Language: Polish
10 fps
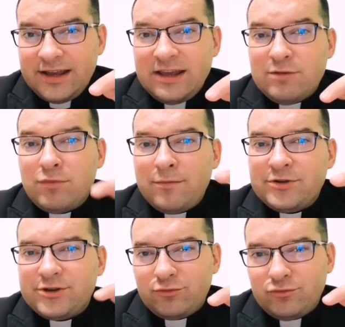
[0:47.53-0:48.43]
I mamy
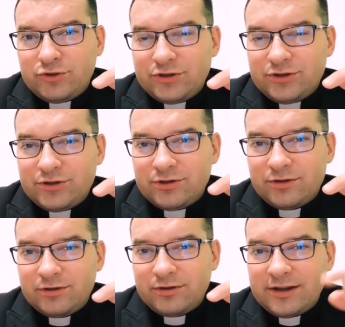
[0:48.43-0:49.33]
się uczyć
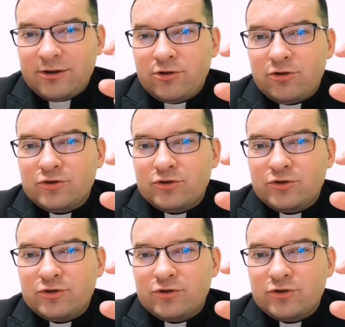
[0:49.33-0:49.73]
tego,